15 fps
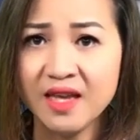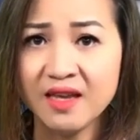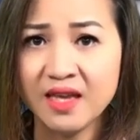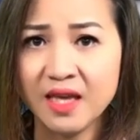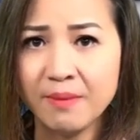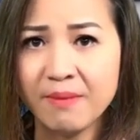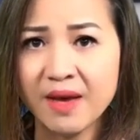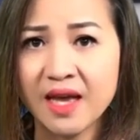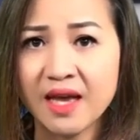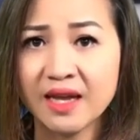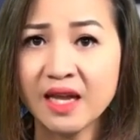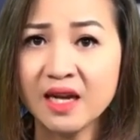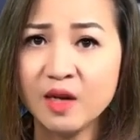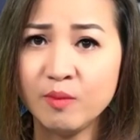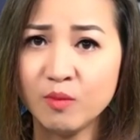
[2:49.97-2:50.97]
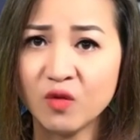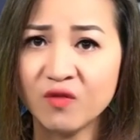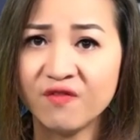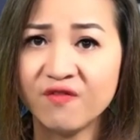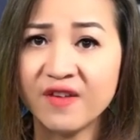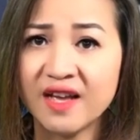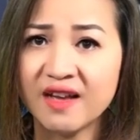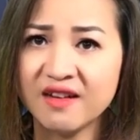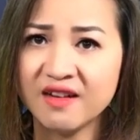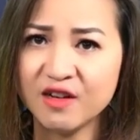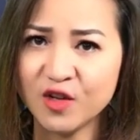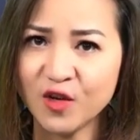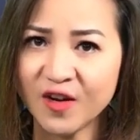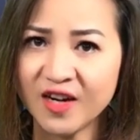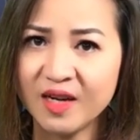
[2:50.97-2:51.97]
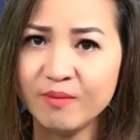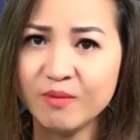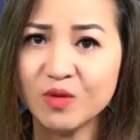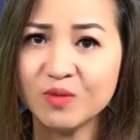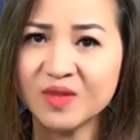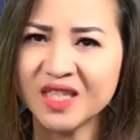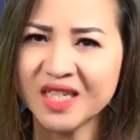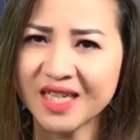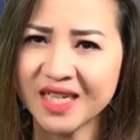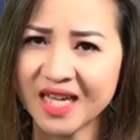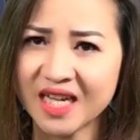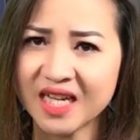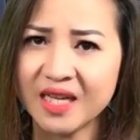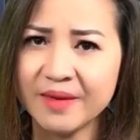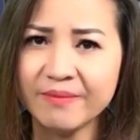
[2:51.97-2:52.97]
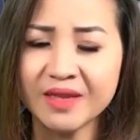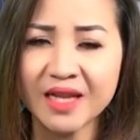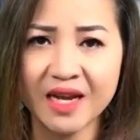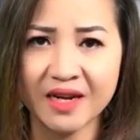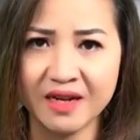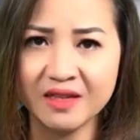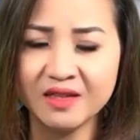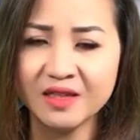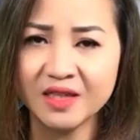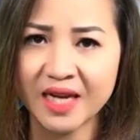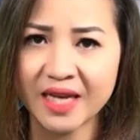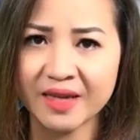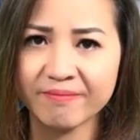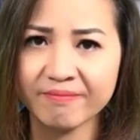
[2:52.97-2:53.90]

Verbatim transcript: khi mà các linh mục và ơn gọi linh mục rất khan hiếm tại đất nước này.